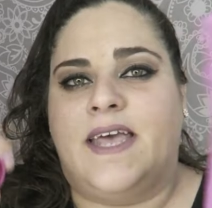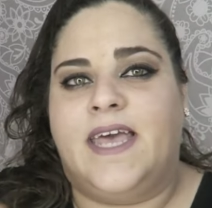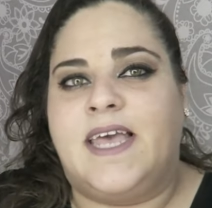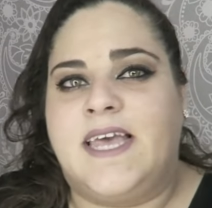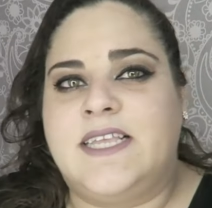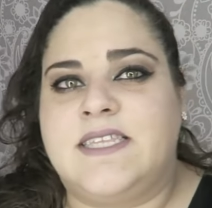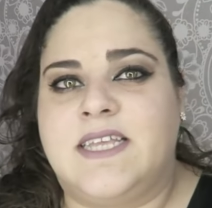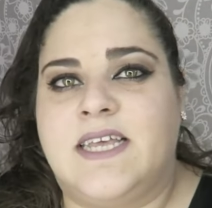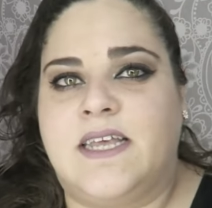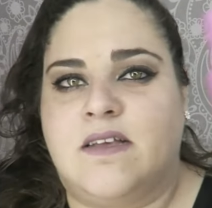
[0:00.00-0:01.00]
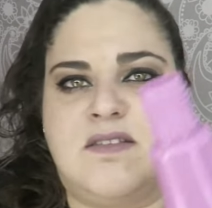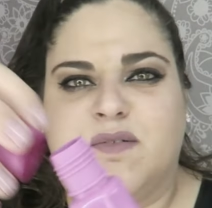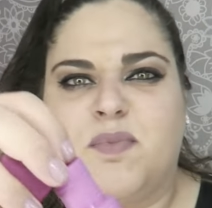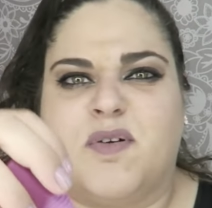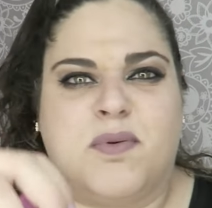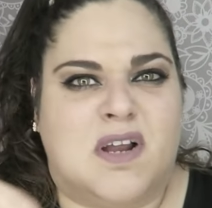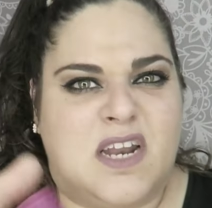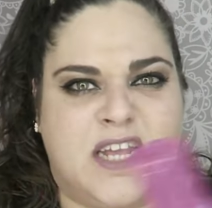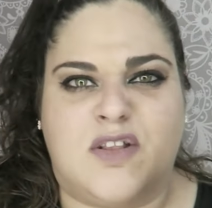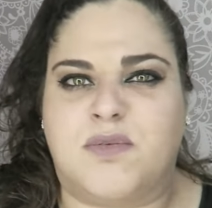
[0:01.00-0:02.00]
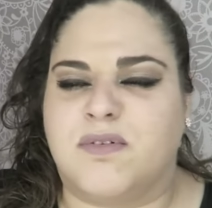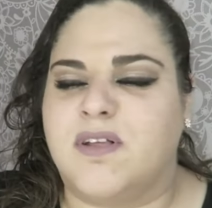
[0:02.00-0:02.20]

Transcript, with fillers: es este, porque le quito el